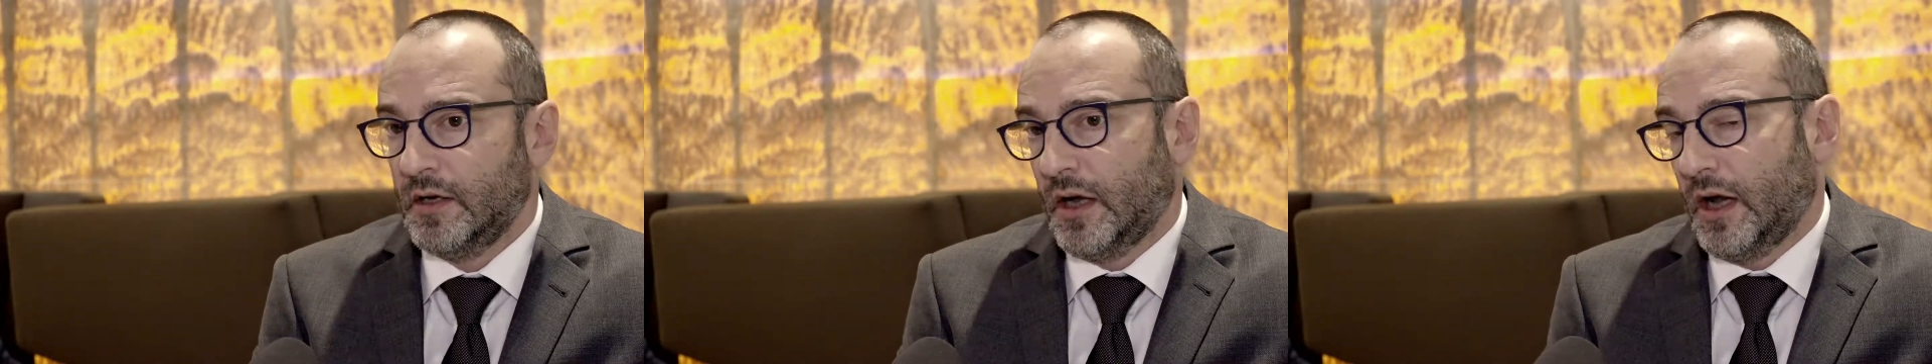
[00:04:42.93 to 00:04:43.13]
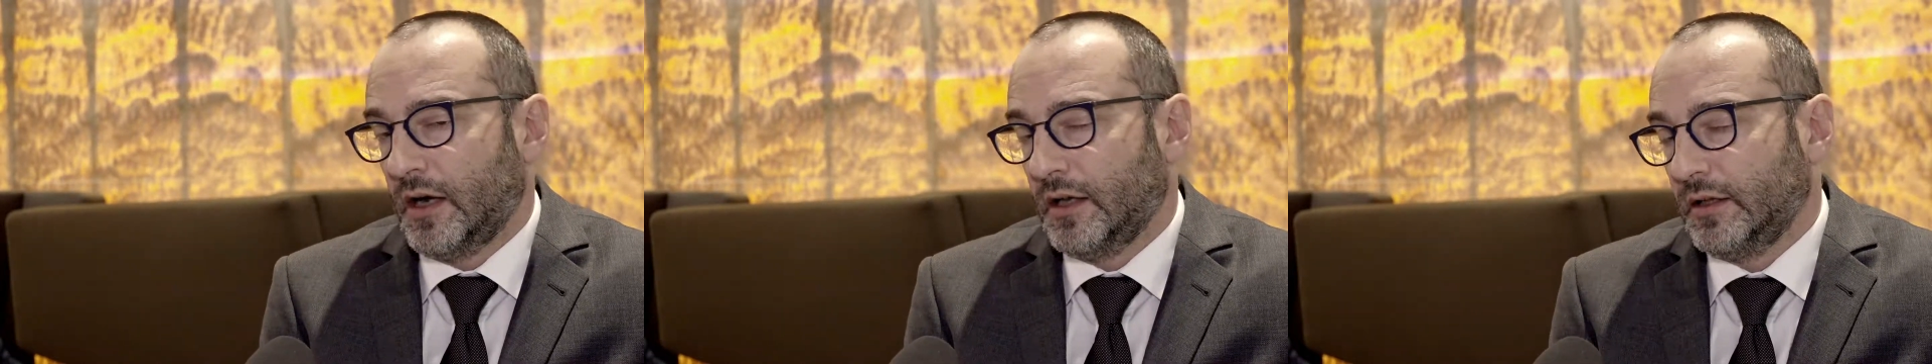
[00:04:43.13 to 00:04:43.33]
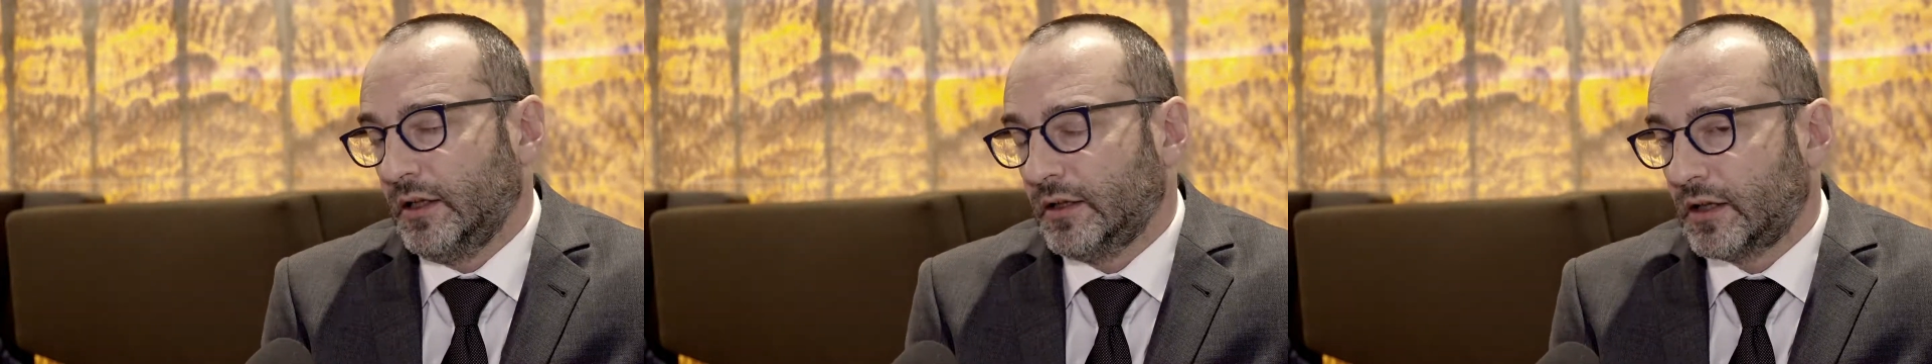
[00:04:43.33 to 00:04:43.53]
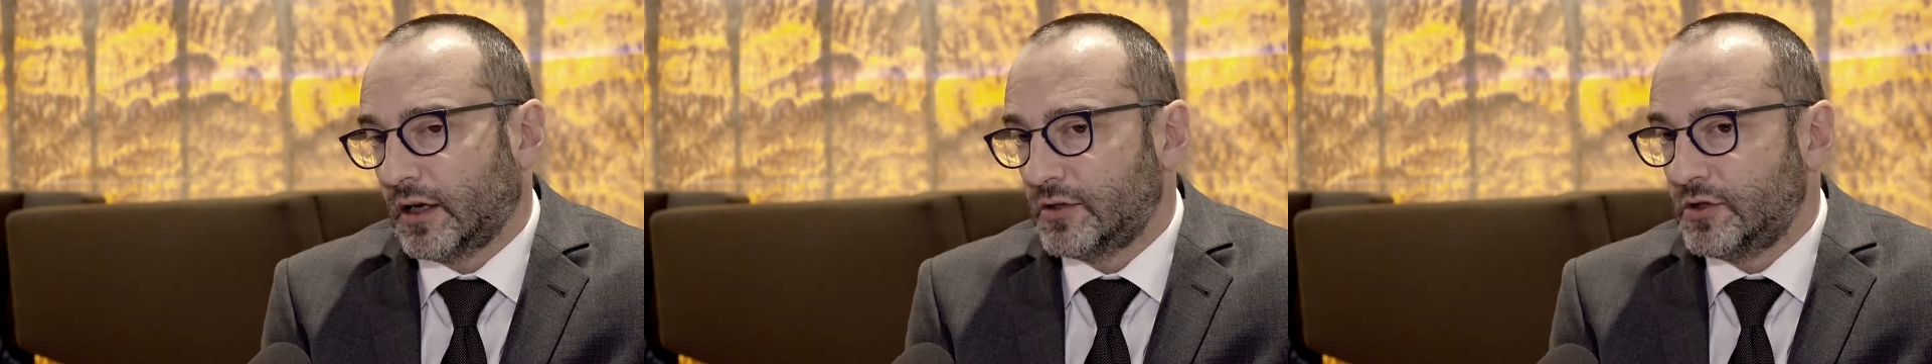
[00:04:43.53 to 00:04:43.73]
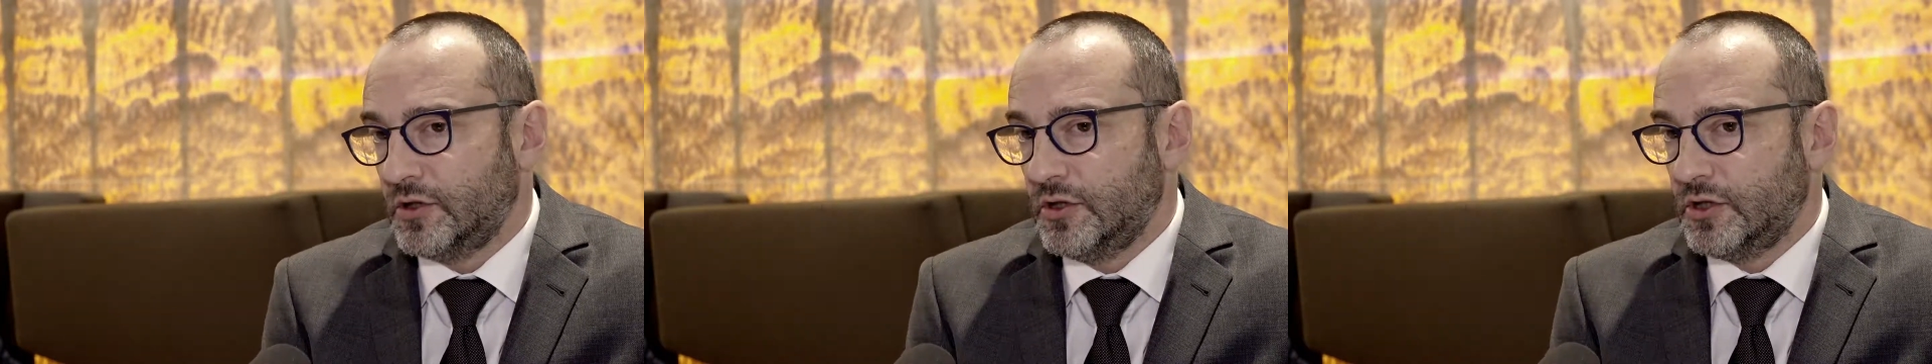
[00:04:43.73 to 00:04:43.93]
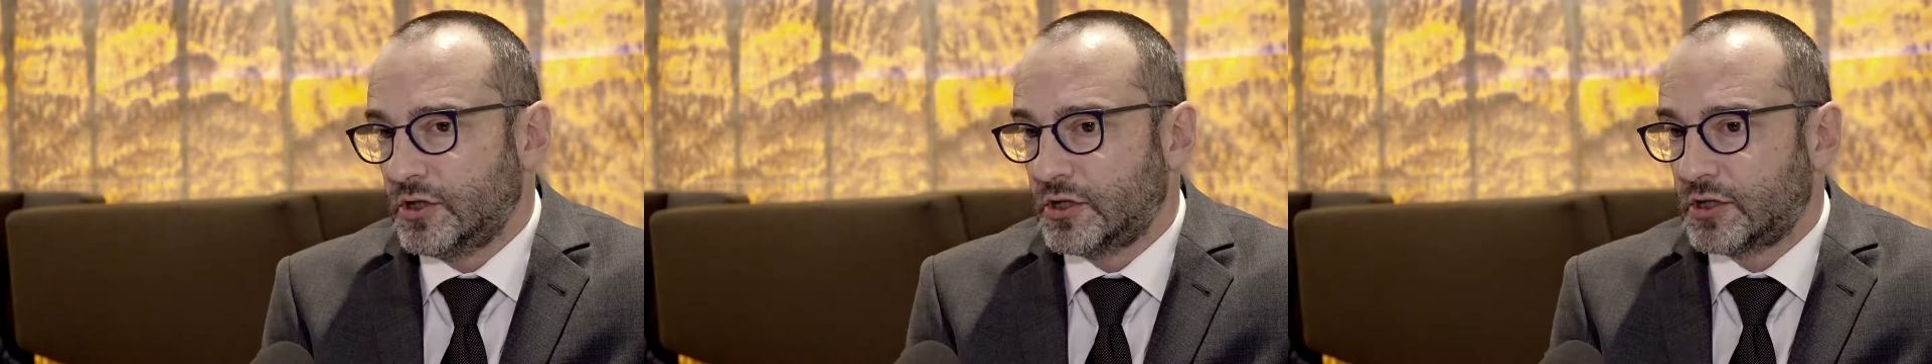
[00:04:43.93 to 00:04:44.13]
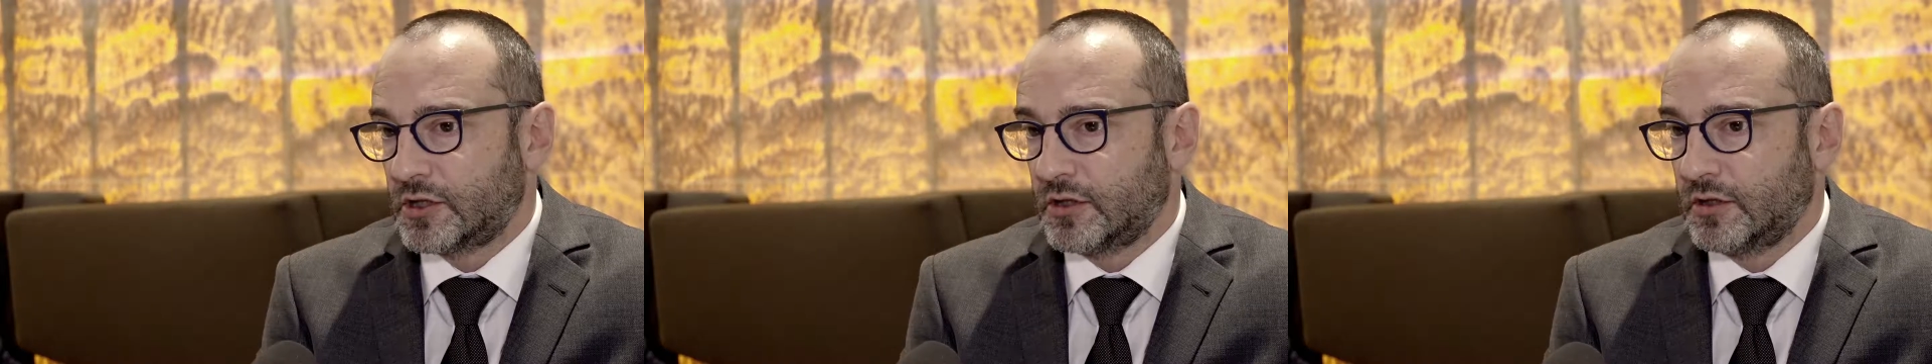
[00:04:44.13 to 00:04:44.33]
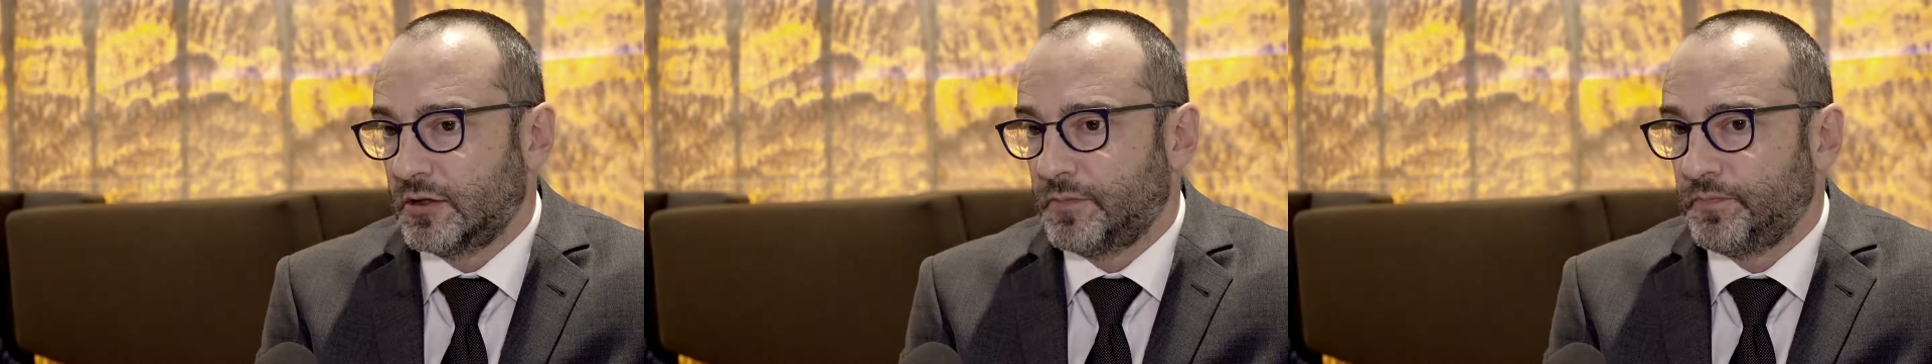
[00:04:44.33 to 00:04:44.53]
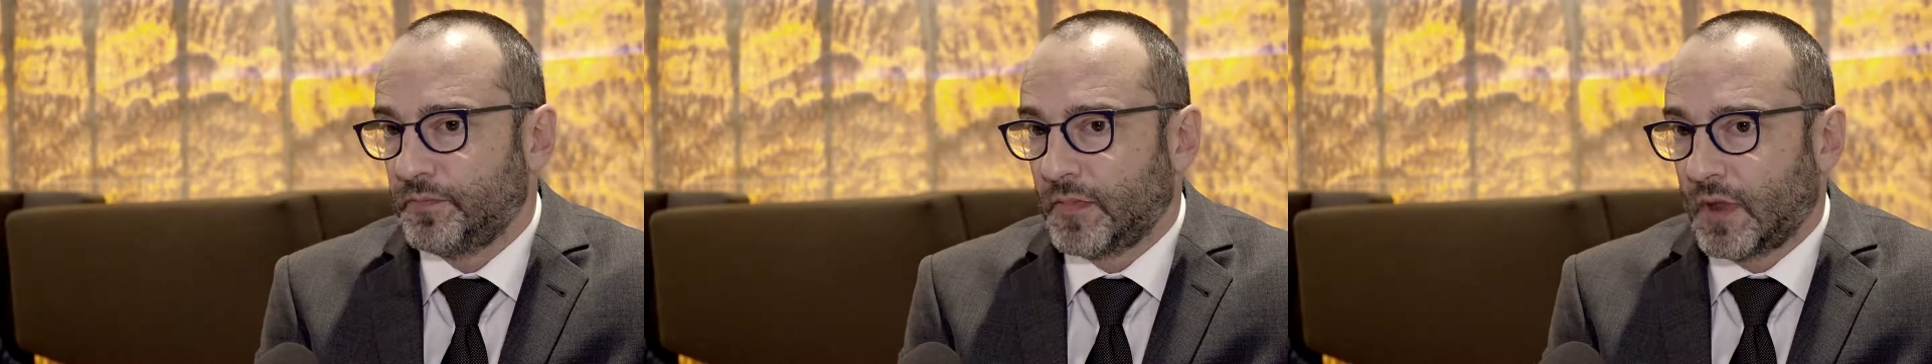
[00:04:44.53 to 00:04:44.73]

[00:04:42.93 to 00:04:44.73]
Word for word: ale nie tracić z